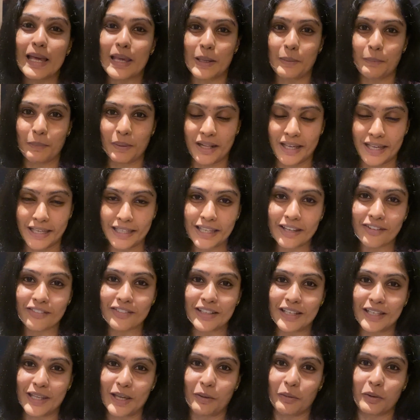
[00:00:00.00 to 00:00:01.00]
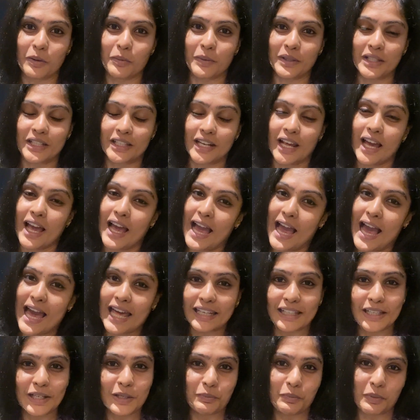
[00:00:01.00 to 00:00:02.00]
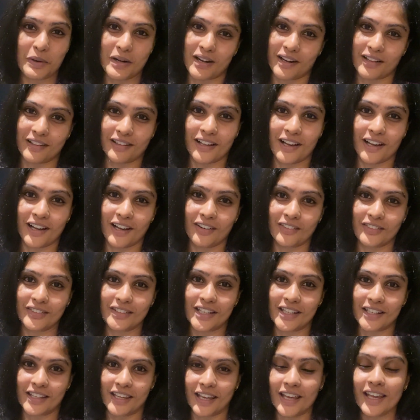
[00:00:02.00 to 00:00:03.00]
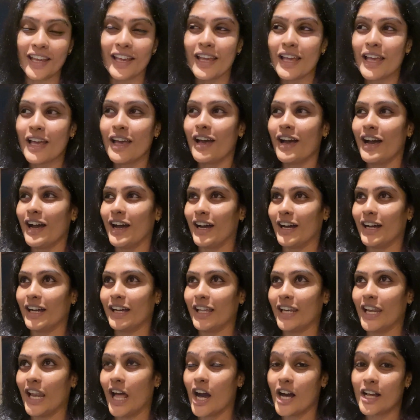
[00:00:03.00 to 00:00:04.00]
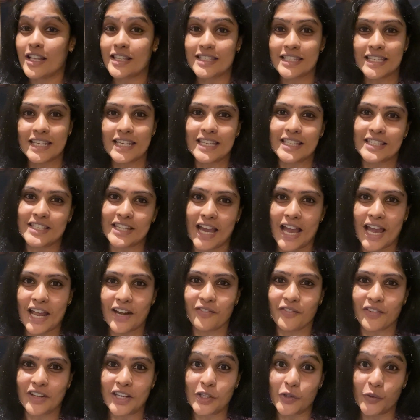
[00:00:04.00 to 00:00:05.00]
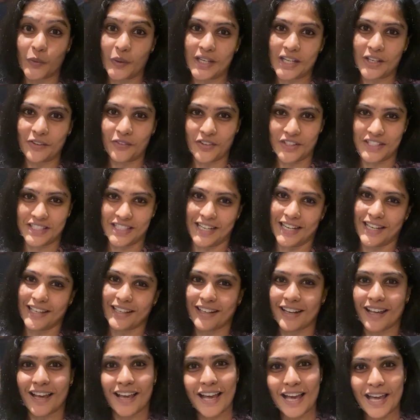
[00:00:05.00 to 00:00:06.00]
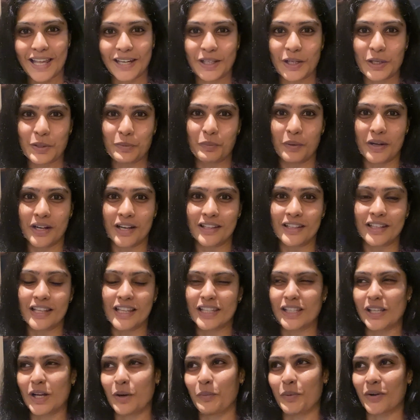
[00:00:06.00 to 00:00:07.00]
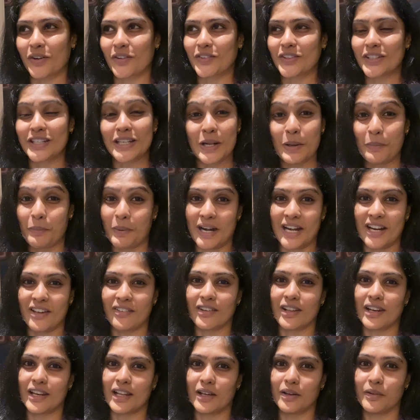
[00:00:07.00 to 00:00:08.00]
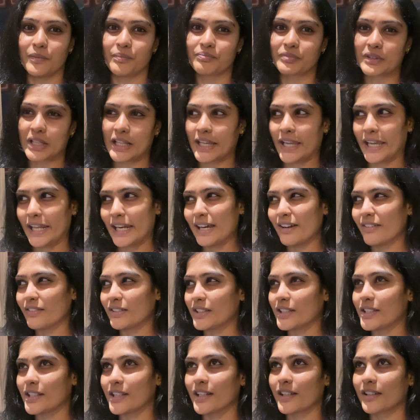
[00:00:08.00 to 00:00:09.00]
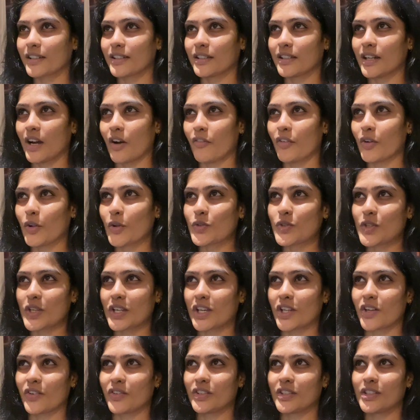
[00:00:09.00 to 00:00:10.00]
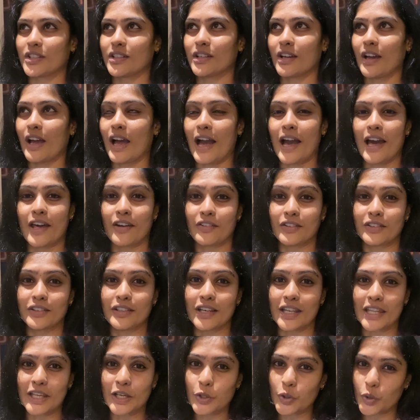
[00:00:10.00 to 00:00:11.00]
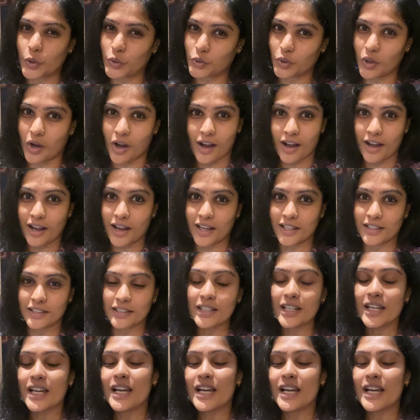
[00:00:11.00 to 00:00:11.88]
இப்போ நான் எங்கே வந்திருக்கேன் அப்படின்னு பார்த்தீங்கன்னா ஹேர் கட் பண்ணுறதுக்காக வந்திருக்கேன் லாஸ்ட் இயர் ஜான்வரி டுவெண்ட்டி ஃபஸ்ட் அன்றைக்கி நான் ஹேர் கட் பண்ணது அதுக்கப்புறம் வந்துட்டு நான் பண்ணவே இல்லை ஏன்னா வந்துட்டு எனக்கு அவ்வளோ சீக்கிரம் வந்துட்டு ஹேர் வந்து ரீக்ரோத்தும் ஆகாது